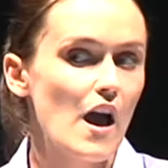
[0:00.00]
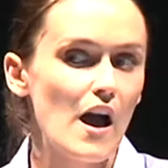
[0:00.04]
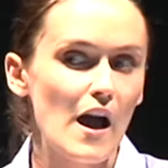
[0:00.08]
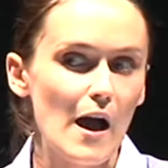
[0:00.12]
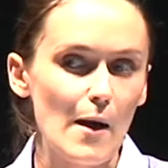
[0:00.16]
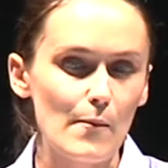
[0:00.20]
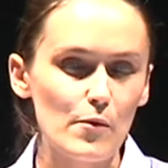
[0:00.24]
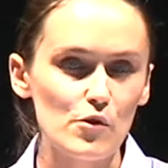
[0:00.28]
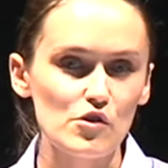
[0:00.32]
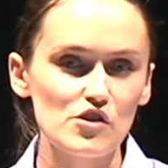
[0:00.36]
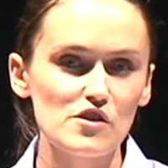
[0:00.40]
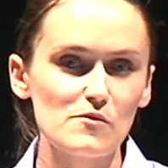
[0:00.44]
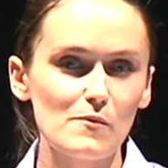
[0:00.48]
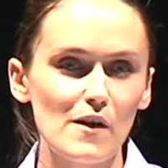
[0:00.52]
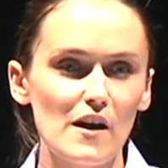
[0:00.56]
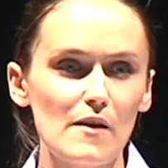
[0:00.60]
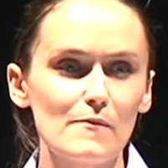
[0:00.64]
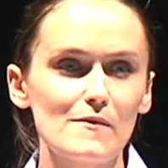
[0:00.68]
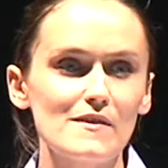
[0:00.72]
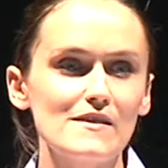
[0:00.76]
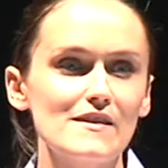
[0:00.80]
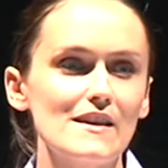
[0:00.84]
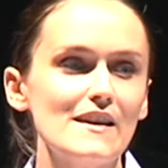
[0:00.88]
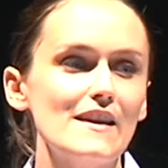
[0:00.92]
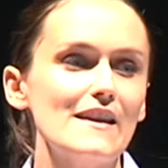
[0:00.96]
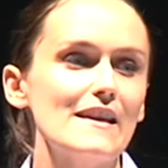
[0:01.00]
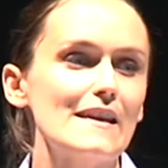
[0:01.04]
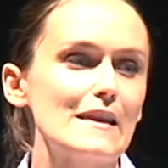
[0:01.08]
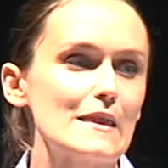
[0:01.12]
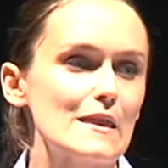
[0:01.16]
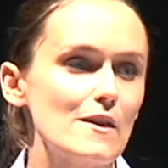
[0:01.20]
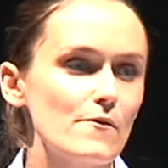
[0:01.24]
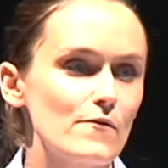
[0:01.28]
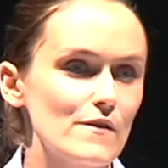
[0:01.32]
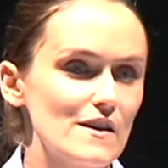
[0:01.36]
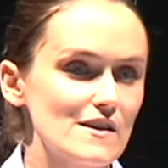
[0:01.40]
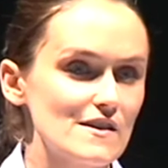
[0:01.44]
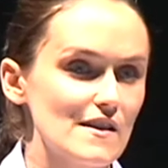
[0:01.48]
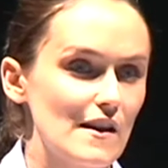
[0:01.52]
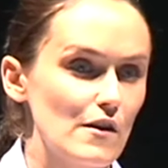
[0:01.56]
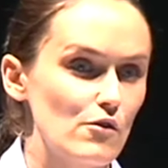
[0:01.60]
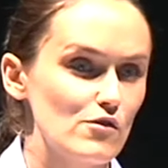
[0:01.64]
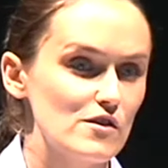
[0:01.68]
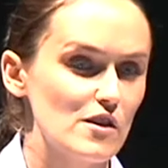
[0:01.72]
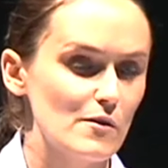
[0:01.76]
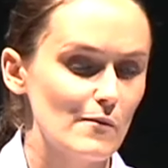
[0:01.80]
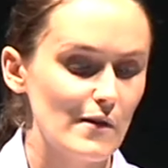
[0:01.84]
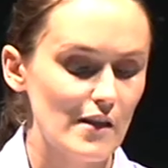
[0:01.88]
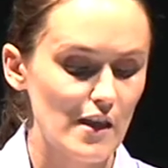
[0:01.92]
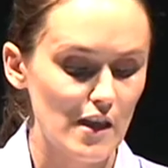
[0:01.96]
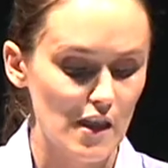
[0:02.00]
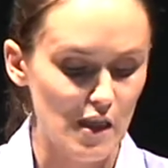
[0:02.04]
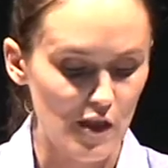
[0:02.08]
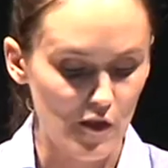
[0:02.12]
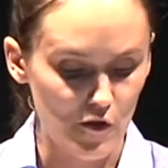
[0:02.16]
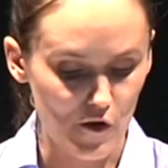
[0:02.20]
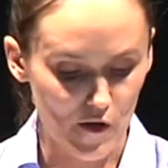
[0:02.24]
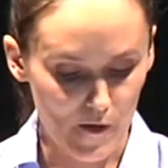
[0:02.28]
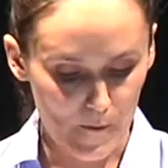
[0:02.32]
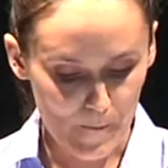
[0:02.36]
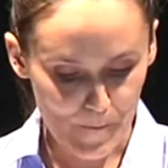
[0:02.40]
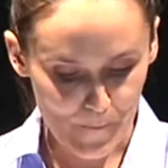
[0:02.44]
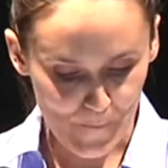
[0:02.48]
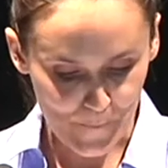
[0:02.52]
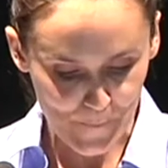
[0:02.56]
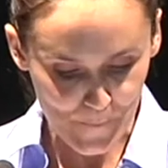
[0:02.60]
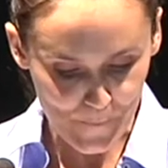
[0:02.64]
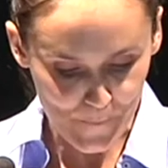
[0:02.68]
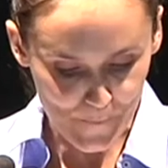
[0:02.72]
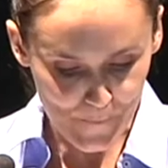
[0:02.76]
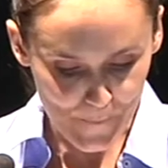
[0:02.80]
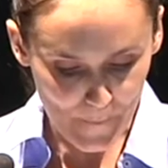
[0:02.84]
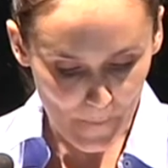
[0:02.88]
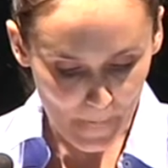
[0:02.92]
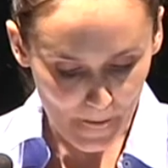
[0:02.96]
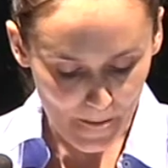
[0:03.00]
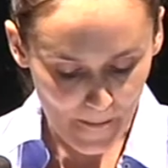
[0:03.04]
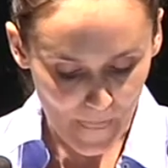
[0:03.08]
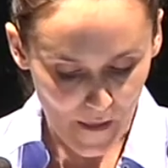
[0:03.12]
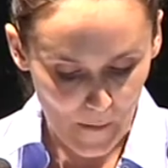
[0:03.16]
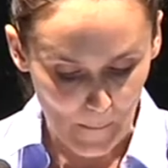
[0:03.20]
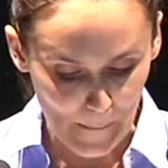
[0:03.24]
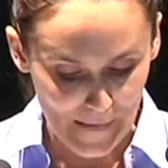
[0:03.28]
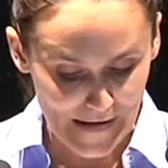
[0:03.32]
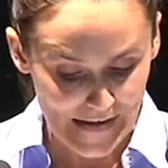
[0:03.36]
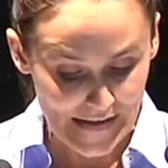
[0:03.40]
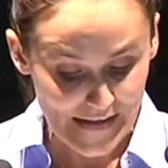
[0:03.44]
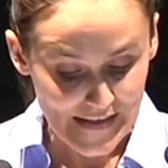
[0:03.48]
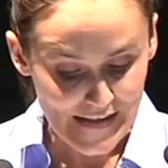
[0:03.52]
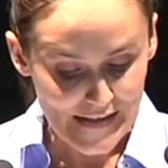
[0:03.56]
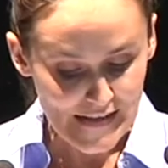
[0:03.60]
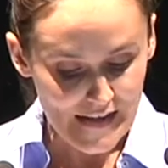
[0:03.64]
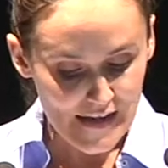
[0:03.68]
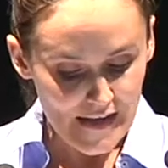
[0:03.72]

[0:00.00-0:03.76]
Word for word: aproximadamente, y cifras de la última edición. ¿Vale?